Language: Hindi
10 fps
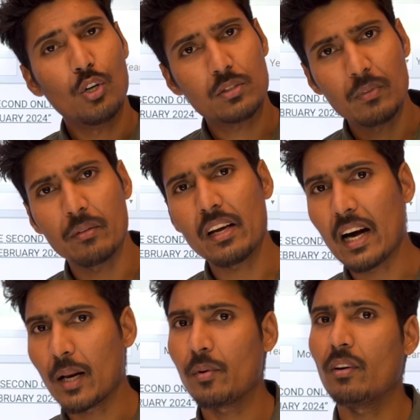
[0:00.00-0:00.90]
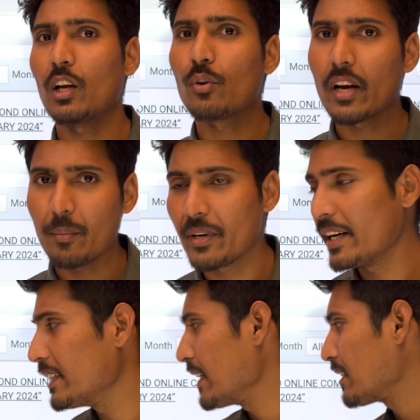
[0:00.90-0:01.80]
उसमें भी आर्मी वालों ने
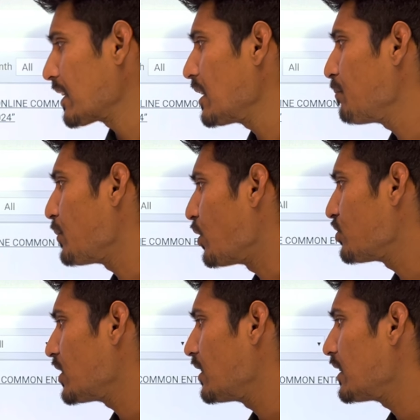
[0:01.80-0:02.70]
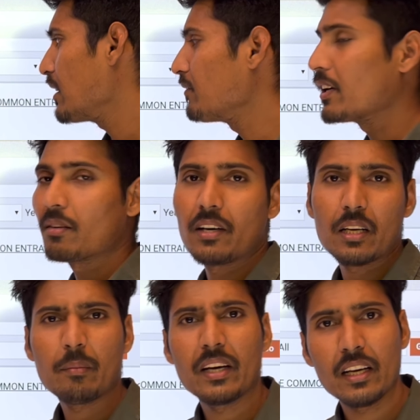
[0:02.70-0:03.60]
अपडेट दिया था कि बहुत जल्दी हम
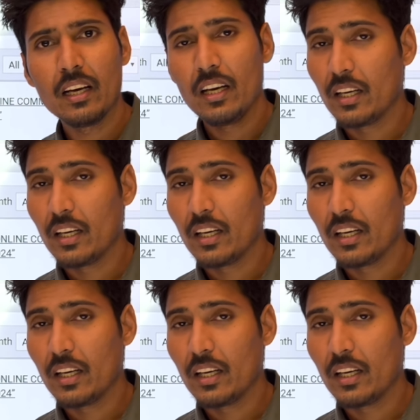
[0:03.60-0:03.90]
फरवरी में